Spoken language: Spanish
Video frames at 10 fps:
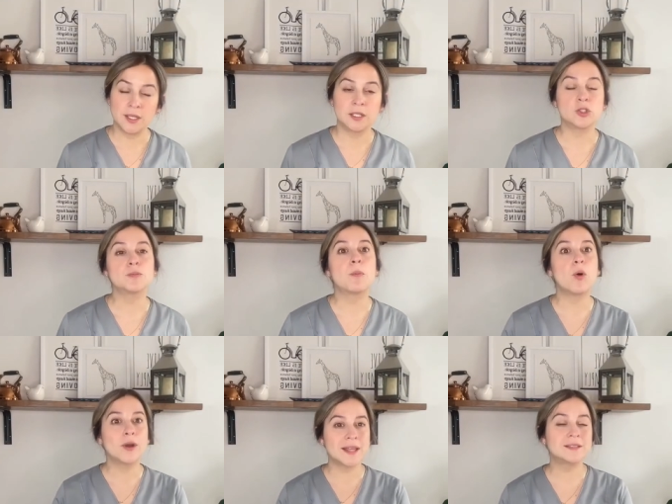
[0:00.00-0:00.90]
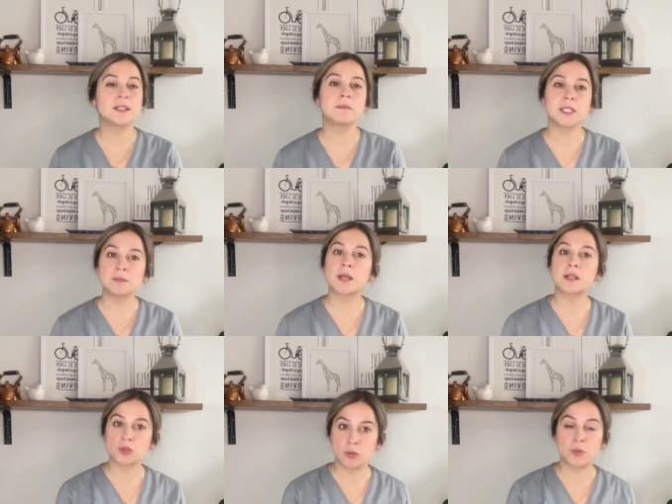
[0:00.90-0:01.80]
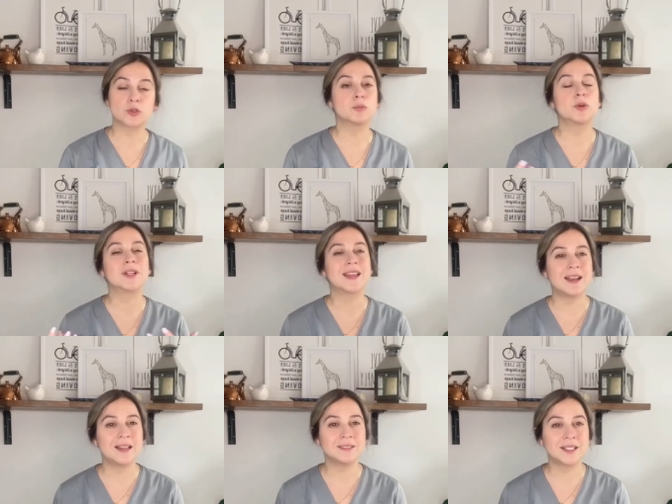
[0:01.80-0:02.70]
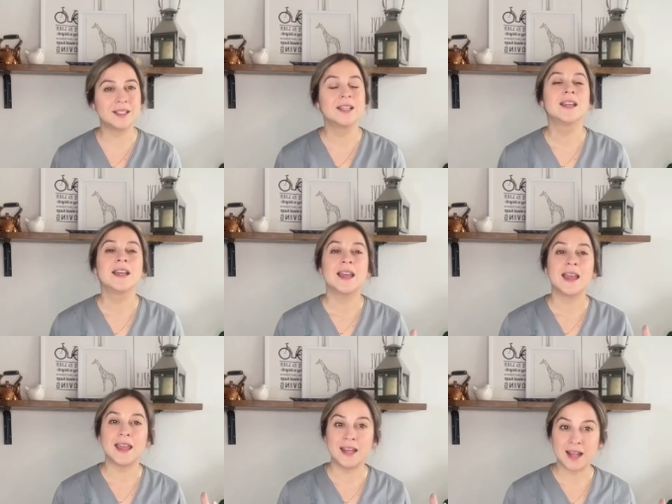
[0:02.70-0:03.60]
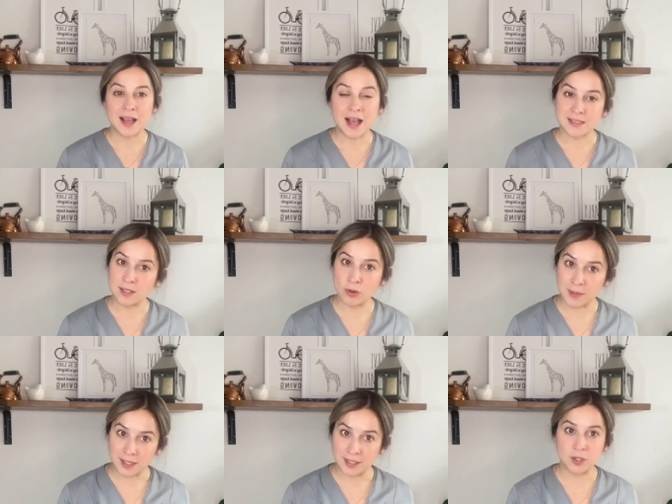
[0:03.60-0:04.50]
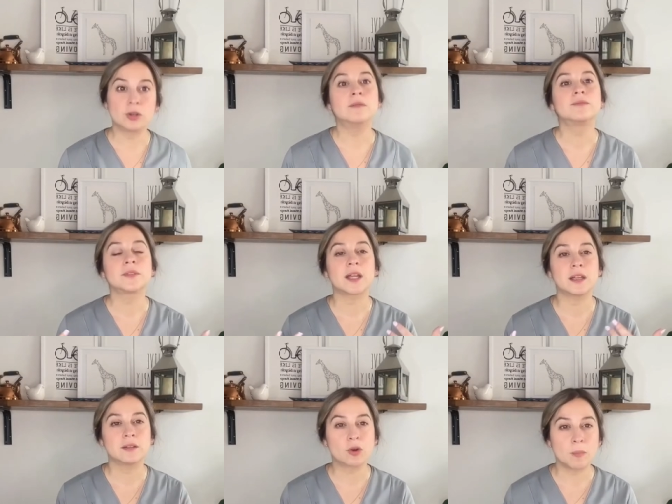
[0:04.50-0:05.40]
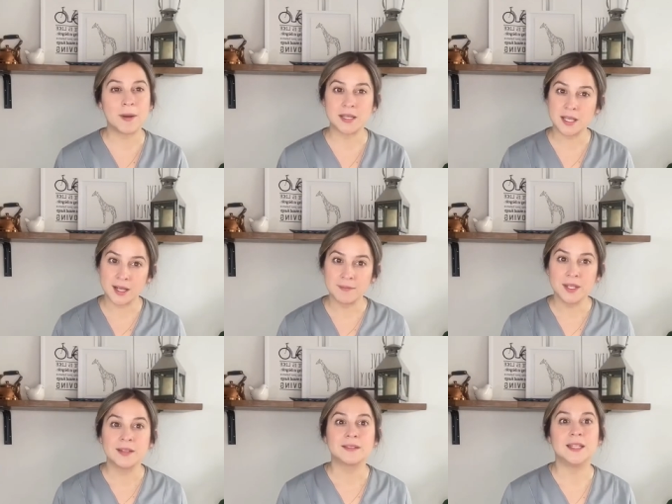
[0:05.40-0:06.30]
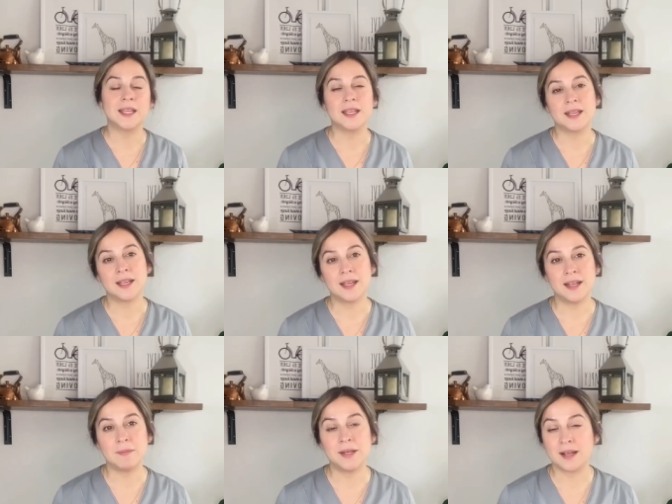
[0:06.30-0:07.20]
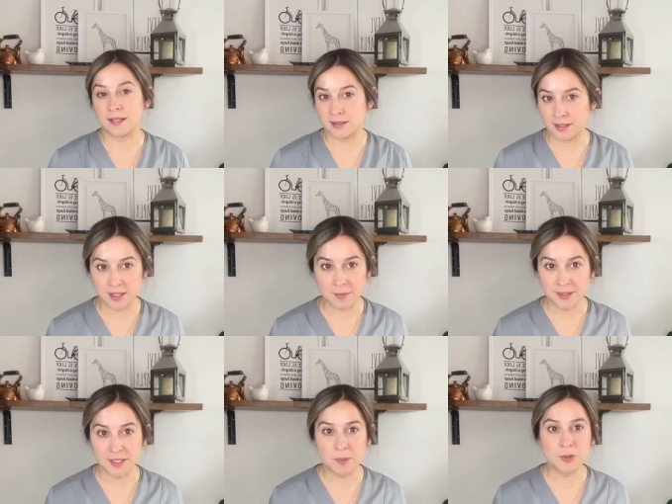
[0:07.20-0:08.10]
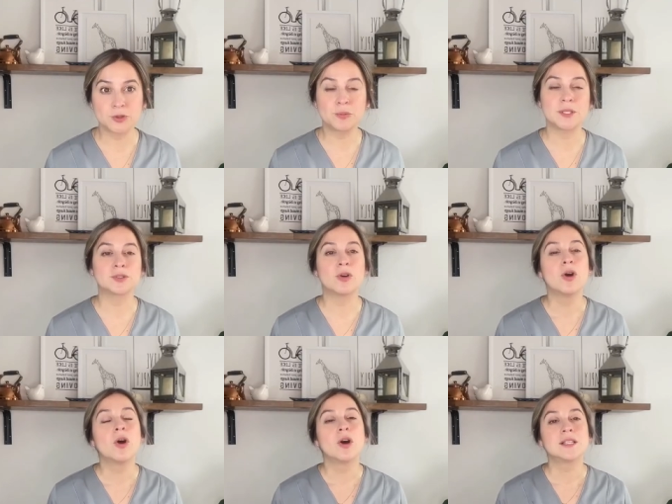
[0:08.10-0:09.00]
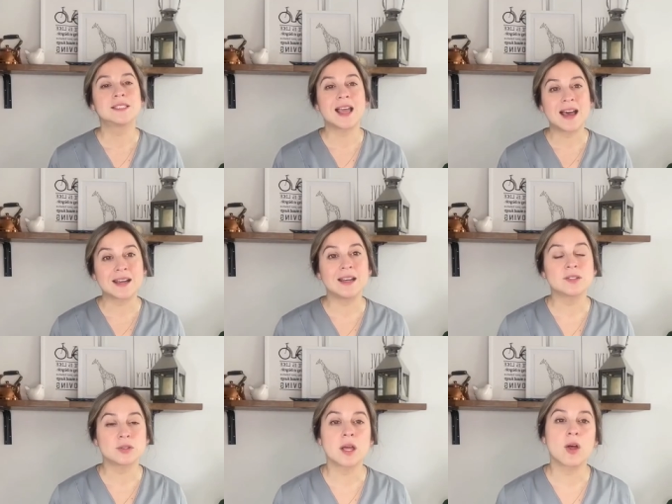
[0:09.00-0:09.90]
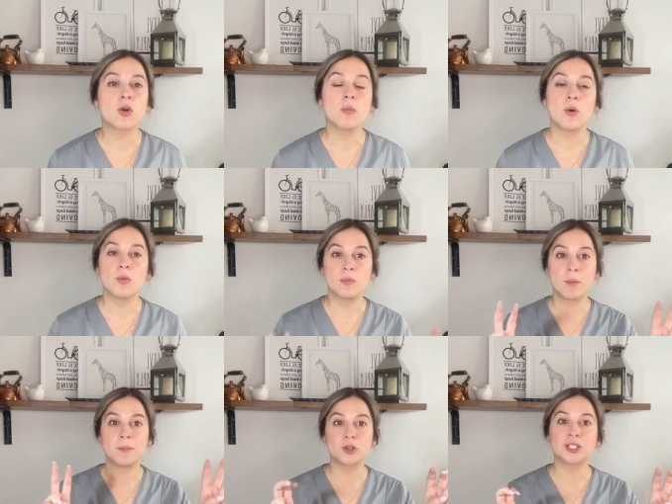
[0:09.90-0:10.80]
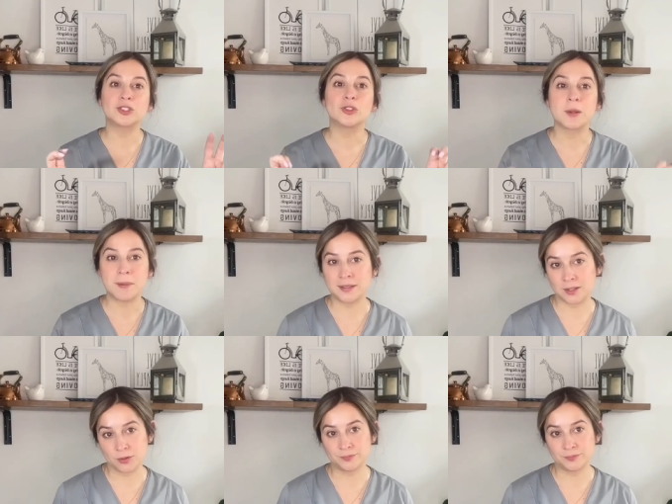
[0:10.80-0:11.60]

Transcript: Entonces, por esta misma razón, por su poder quelante, el ácido málico en compañía del de vinagre de sidra de manzana, por supuesto, se ha relacionado como un protector hepático,